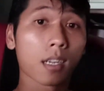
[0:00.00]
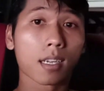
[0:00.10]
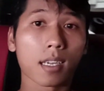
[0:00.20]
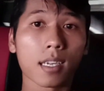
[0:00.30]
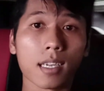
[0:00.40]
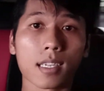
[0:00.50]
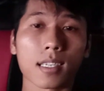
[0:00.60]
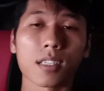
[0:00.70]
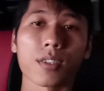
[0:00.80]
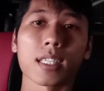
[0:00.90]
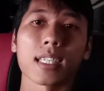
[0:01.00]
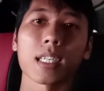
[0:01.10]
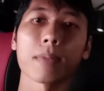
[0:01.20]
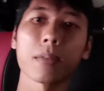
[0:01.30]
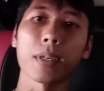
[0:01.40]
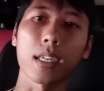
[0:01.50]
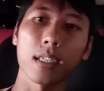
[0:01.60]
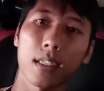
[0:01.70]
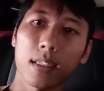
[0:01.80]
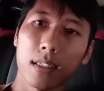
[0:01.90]
oke okay, ini unitnya nyaman
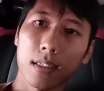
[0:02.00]
banget